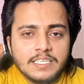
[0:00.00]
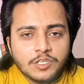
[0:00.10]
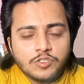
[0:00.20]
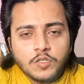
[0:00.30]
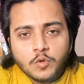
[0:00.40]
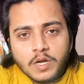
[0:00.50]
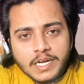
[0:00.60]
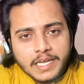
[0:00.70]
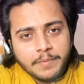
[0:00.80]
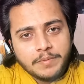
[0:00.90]
इस क्वेश्चन को
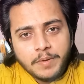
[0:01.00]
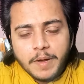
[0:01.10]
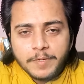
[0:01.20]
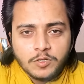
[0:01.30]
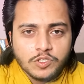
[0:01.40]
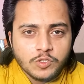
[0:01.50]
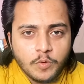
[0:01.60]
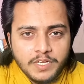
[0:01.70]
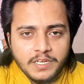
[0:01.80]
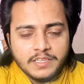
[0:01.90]
करने के बाद में हम आपके क्वेश्चन
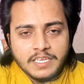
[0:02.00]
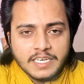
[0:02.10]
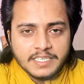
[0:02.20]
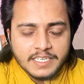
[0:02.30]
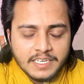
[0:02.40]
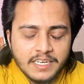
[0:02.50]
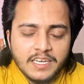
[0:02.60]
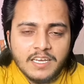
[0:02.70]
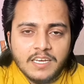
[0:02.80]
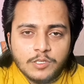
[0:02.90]
को भी देखेंगे
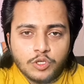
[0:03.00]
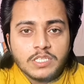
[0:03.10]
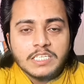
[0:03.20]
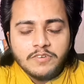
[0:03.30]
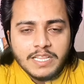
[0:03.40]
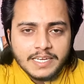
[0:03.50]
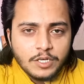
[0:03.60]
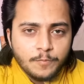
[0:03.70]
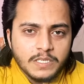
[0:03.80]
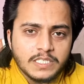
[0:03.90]
सो इनका सवाल था
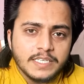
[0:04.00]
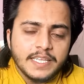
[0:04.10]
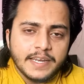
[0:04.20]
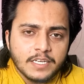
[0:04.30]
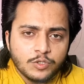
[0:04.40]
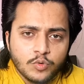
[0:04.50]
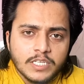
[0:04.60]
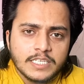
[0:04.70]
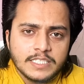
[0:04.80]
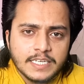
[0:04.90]
कि यूपीएससी की तैयारी की
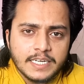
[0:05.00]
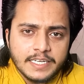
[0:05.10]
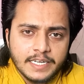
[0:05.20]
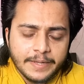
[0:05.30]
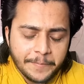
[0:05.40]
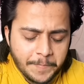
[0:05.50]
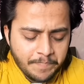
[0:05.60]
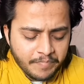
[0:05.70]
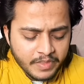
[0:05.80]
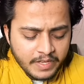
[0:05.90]
शुरुआत कैसे करनी है
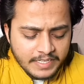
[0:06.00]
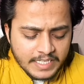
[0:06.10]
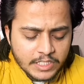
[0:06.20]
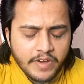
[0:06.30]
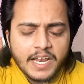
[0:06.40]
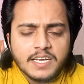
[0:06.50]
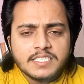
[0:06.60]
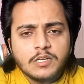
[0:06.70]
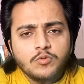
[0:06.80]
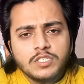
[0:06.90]
ये सवाल
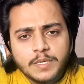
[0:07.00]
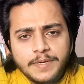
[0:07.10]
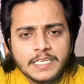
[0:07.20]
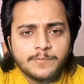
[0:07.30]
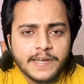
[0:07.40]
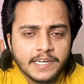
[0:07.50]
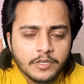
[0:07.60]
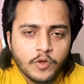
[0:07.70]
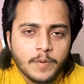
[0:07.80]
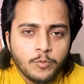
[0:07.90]
अक्सर उन सभी एस्पिरेंट
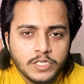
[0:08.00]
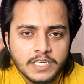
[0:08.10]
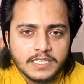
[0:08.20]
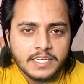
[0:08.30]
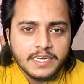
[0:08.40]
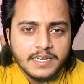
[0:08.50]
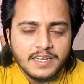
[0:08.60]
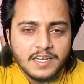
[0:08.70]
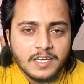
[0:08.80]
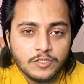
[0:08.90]
के द्वारा पूछा जाता है
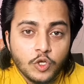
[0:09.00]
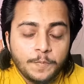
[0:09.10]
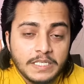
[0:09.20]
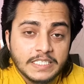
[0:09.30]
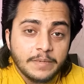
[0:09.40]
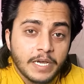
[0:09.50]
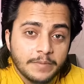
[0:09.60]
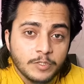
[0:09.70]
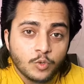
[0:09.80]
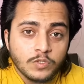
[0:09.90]
जो यूपीएससी के
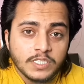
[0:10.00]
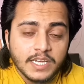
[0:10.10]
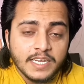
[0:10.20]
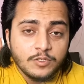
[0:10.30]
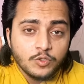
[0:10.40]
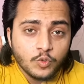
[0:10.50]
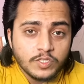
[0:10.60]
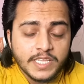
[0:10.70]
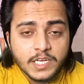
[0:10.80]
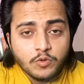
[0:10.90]
बारे में सोचते हैं जो
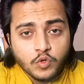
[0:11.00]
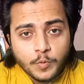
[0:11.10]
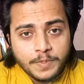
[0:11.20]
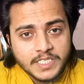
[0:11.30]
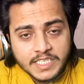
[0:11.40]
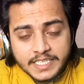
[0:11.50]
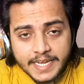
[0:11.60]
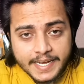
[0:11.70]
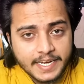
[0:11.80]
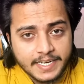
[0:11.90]
सोचते हैं कि उनको यूपीएससी की
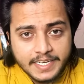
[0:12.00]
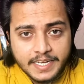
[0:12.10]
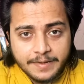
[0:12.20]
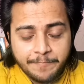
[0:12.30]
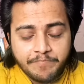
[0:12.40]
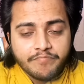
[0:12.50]
तैयारी करनी है